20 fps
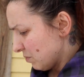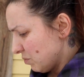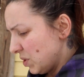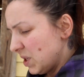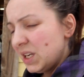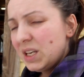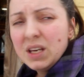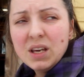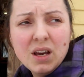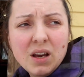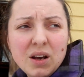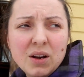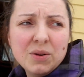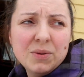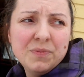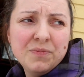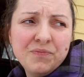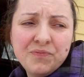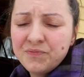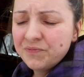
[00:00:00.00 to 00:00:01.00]
Puis
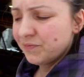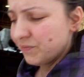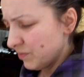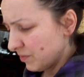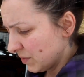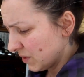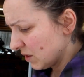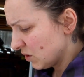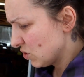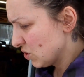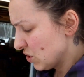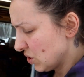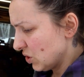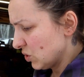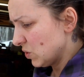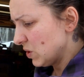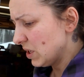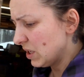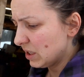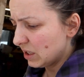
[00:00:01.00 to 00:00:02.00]
euh,
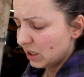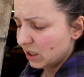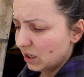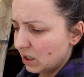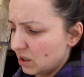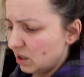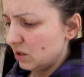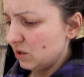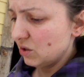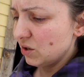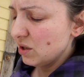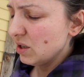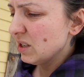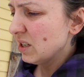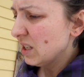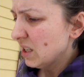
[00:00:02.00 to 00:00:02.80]
aujourd'hui, il est encore là.